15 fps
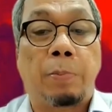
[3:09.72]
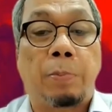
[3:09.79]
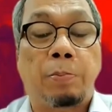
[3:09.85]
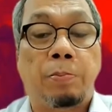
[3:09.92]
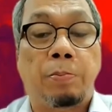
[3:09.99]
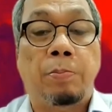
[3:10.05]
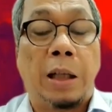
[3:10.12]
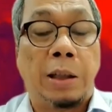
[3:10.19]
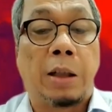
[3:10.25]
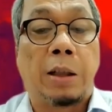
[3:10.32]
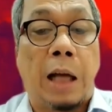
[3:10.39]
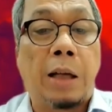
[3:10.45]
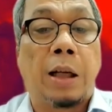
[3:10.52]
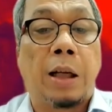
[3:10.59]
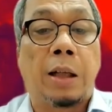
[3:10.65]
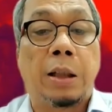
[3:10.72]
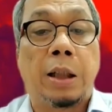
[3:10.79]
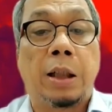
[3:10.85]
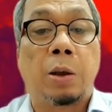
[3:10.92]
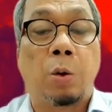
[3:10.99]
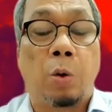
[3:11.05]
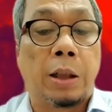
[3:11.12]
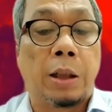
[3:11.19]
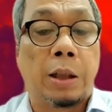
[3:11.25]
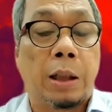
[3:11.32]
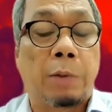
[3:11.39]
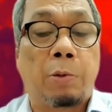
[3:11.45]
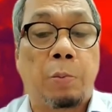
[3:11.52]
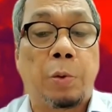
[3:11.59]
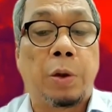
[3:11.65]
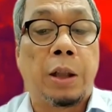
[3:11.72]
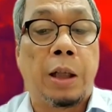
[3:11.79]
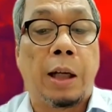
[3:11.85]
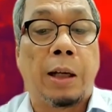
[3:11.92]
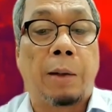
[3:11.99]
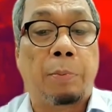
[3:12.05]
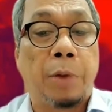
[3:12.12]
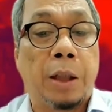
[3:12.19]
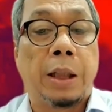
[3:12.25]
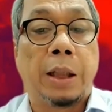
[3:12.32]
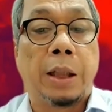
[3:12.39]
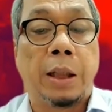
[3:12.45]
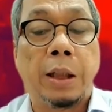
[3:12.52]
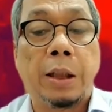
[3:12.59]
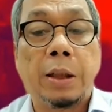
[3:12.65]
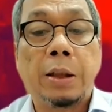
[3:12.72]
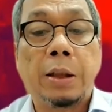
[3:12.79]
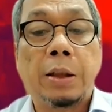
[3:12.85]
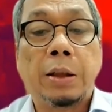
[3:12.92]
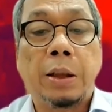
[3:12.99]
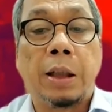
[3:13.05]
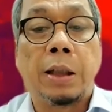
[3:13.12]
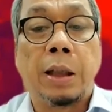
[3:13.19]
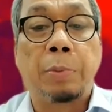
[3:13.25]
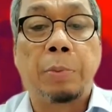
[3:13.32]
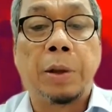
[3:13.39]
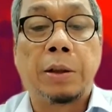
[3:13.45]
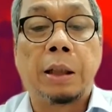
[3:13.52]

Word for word: banyak dana di luar negeri maupun di dalam negeri ya, yang bisa